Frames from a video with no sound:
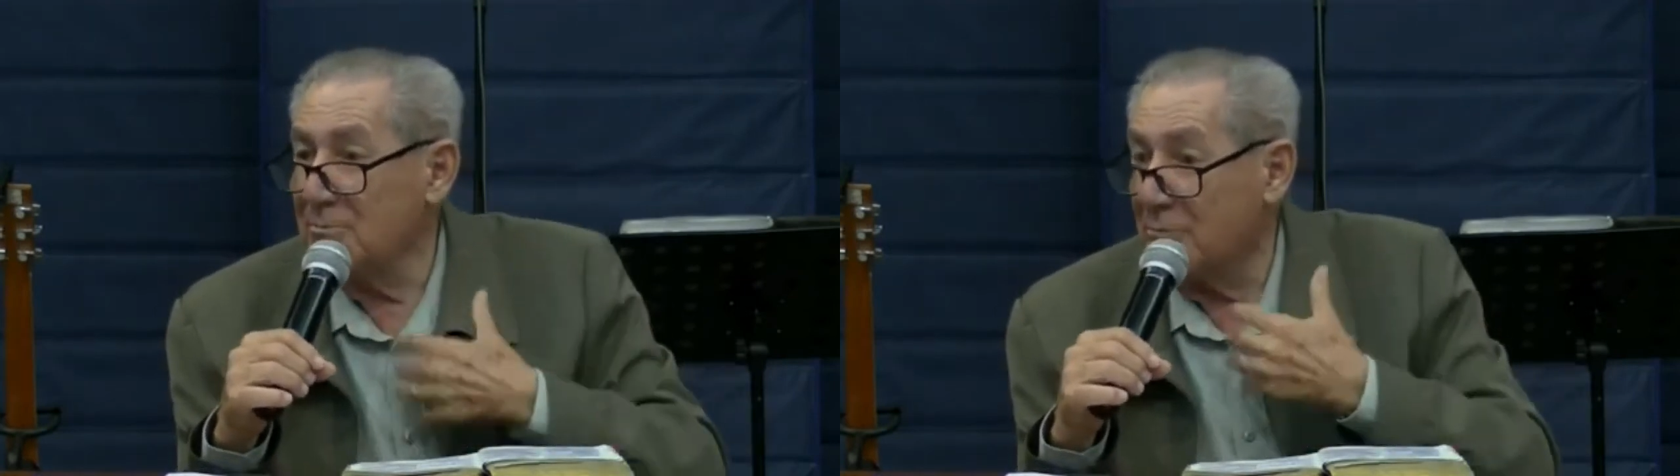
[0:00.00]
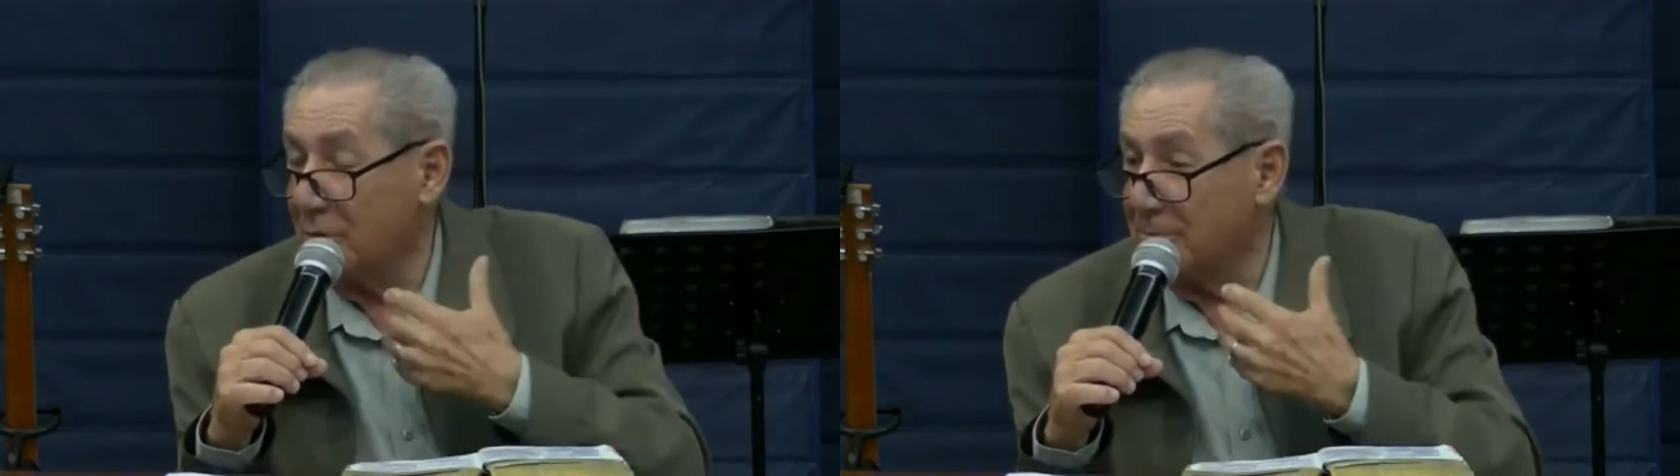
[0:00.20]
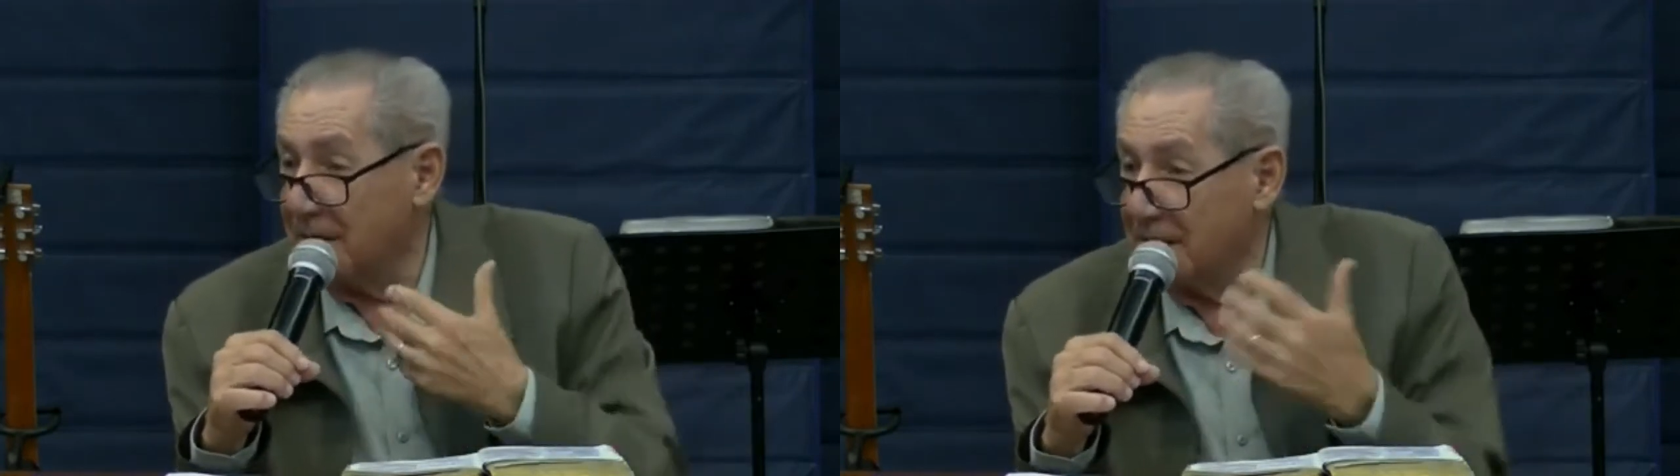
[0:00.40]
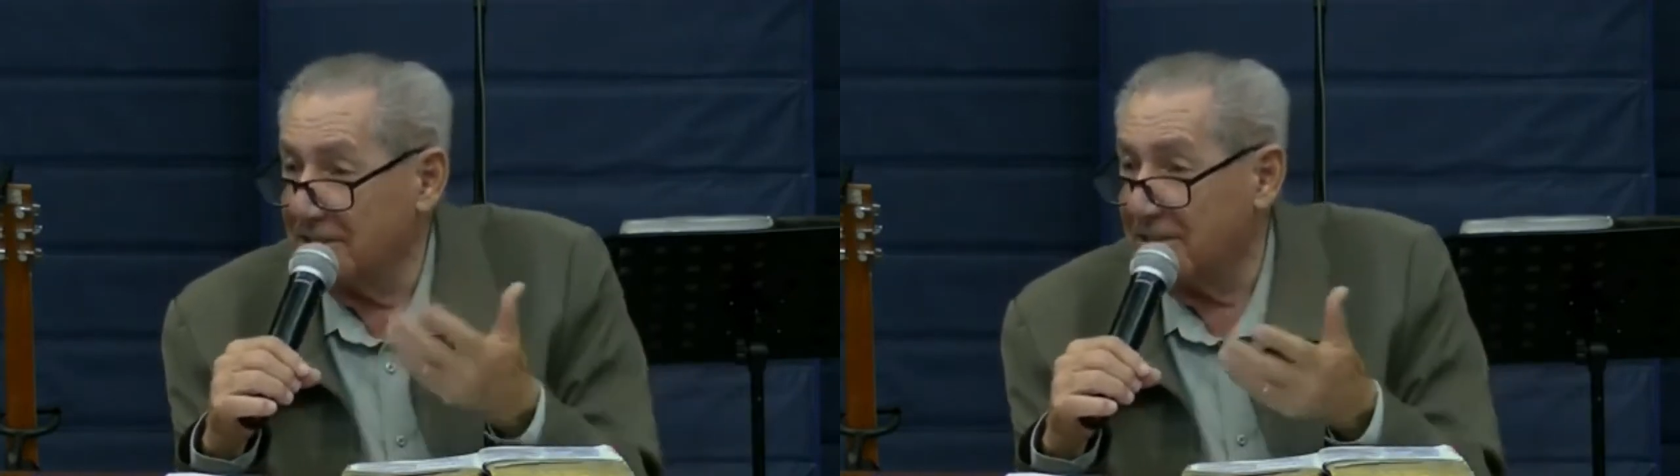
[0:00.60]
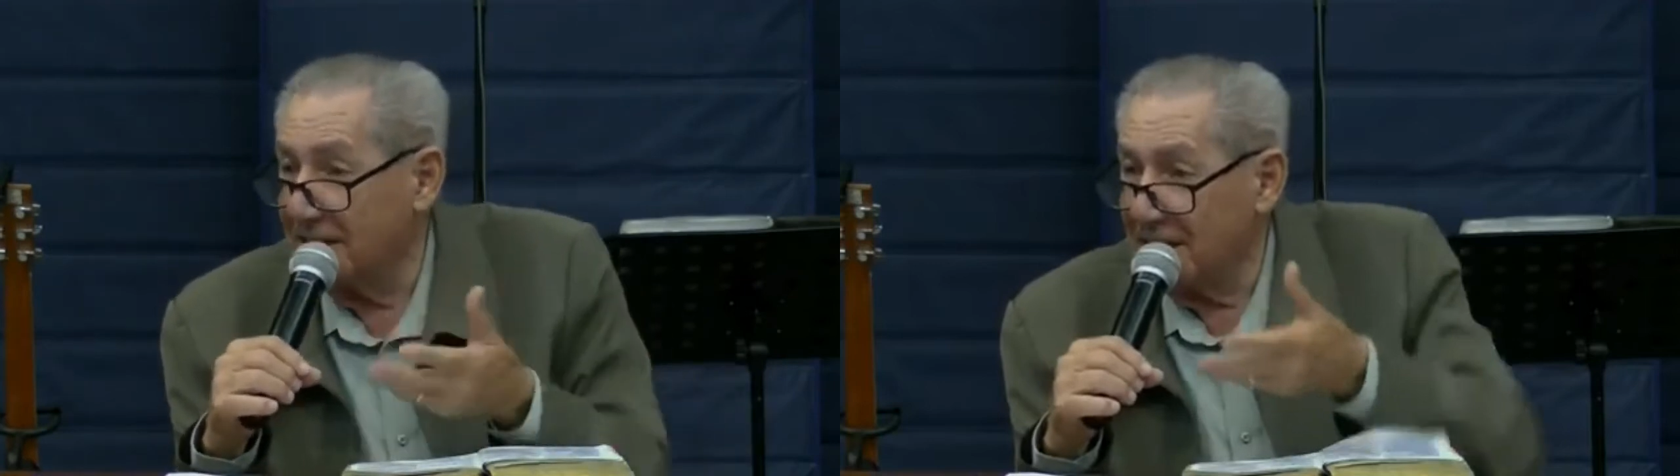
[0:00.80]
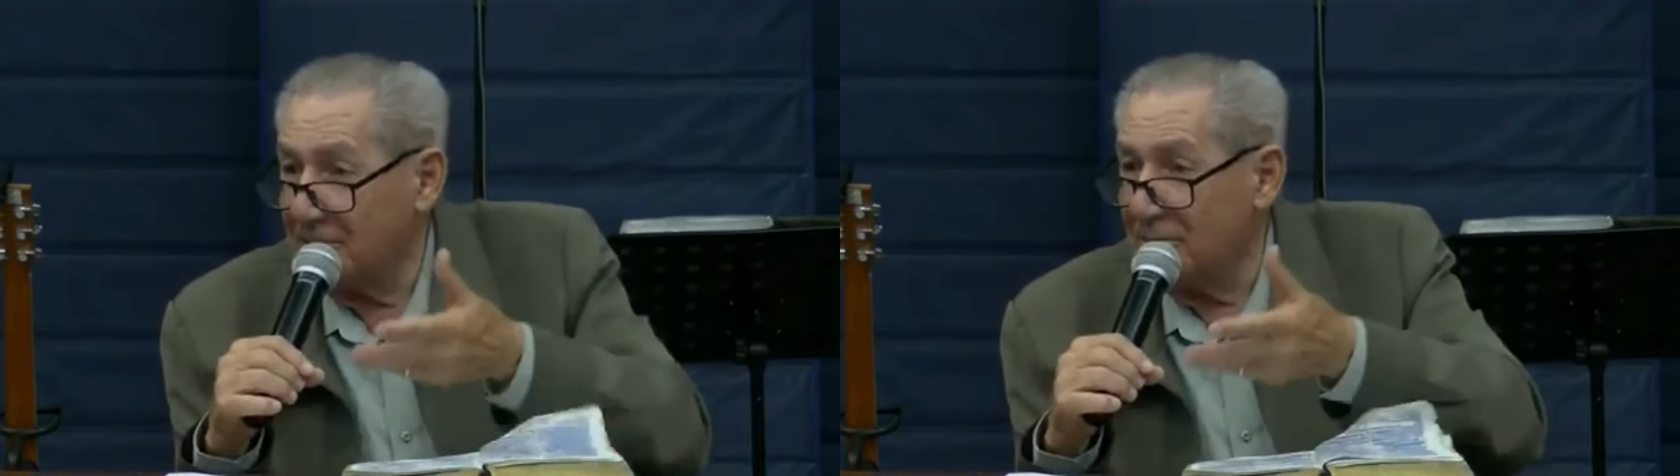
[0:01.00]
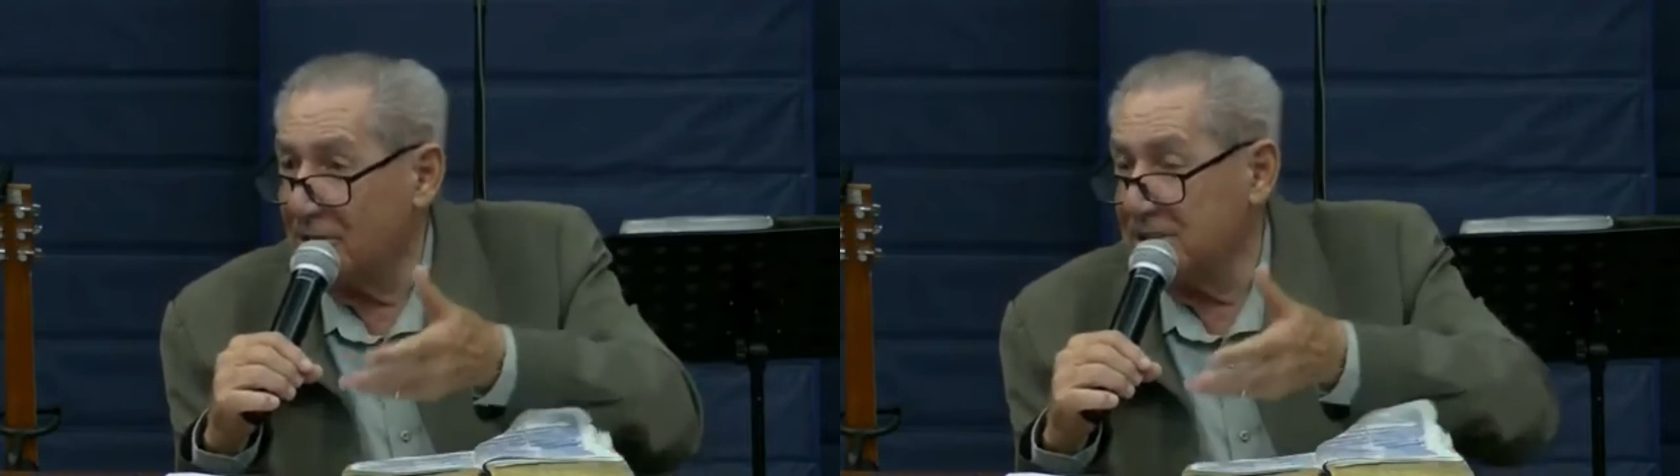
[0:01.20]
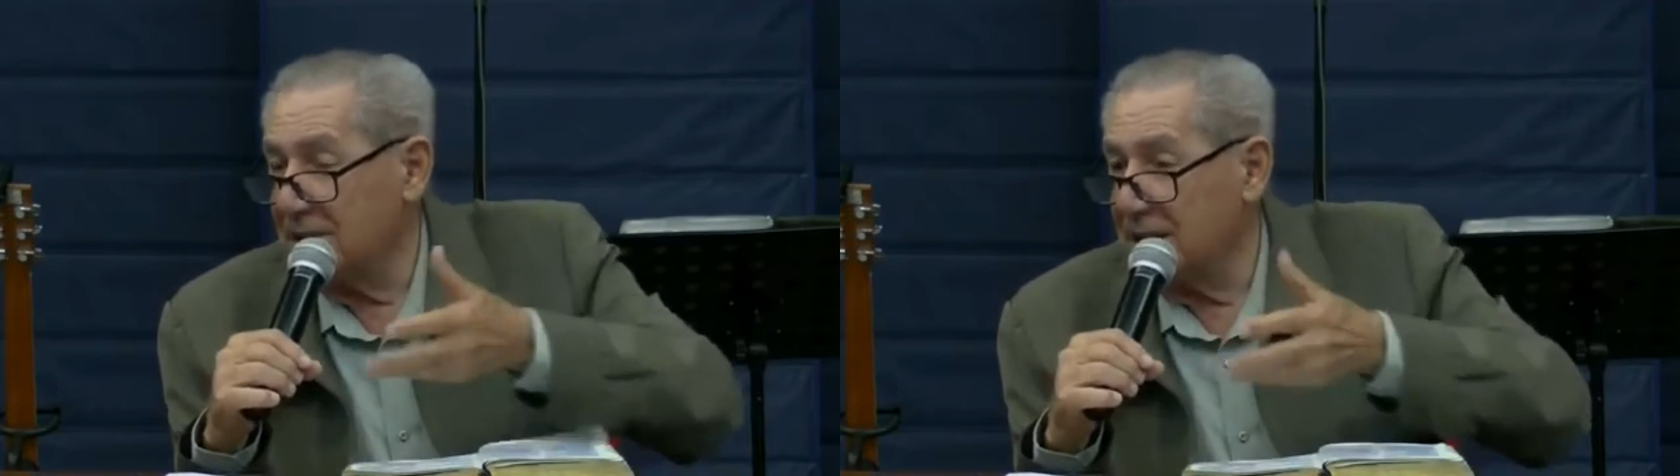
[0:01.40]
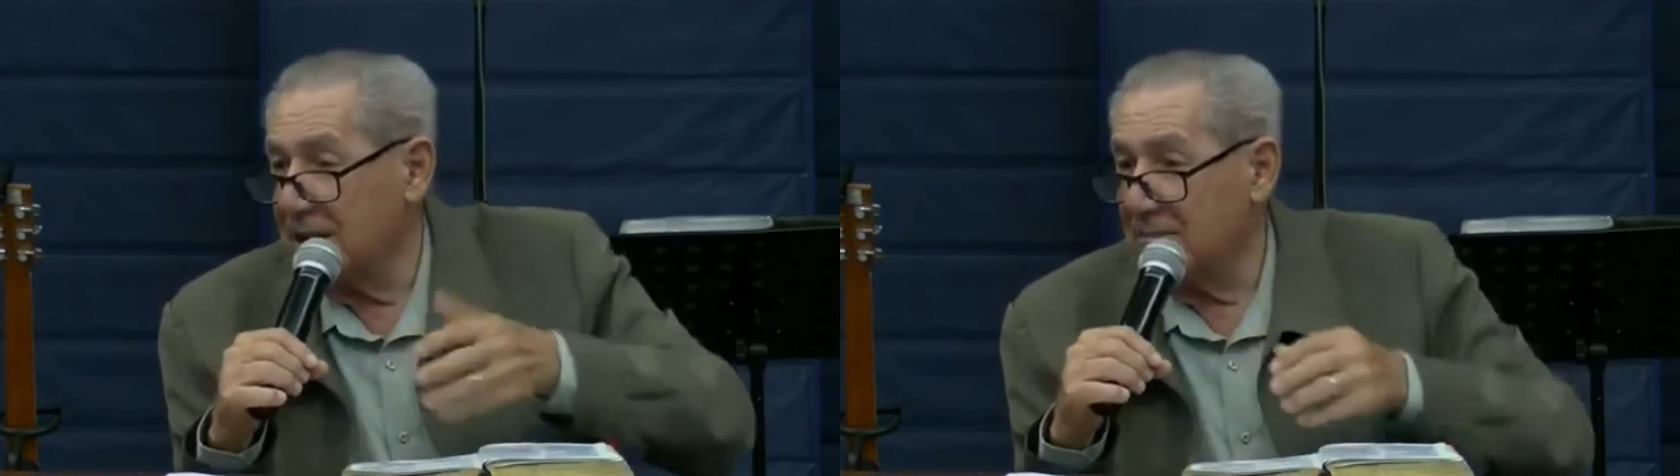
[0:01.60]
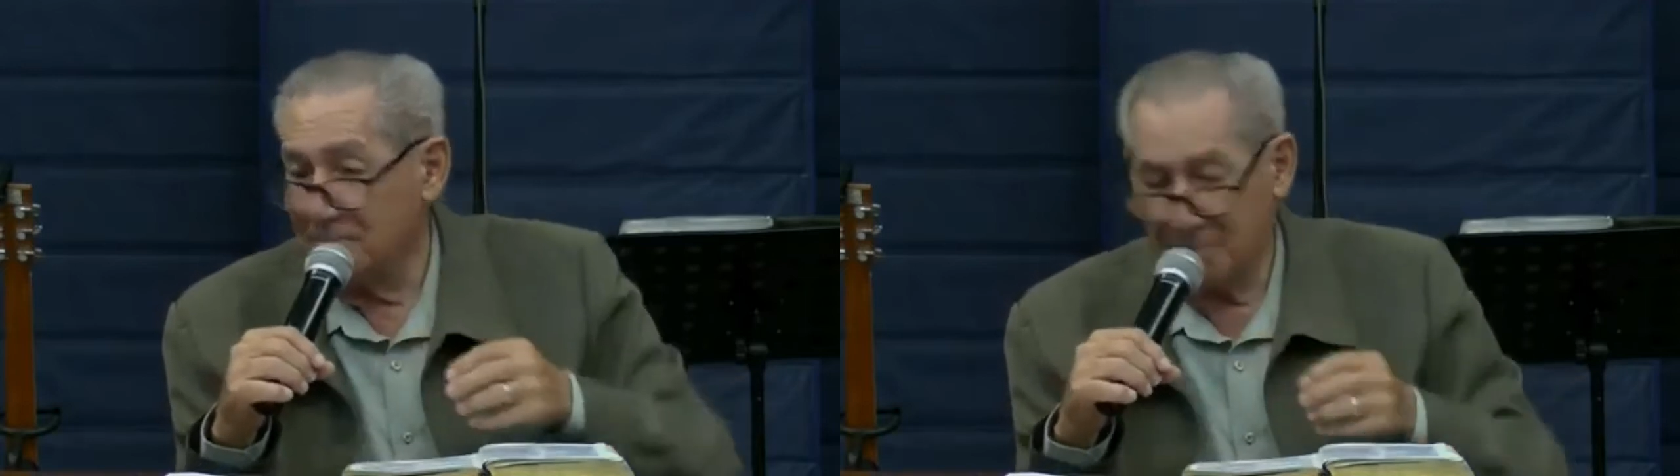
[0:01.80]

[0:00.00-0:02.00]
pobreza, ela pode dar.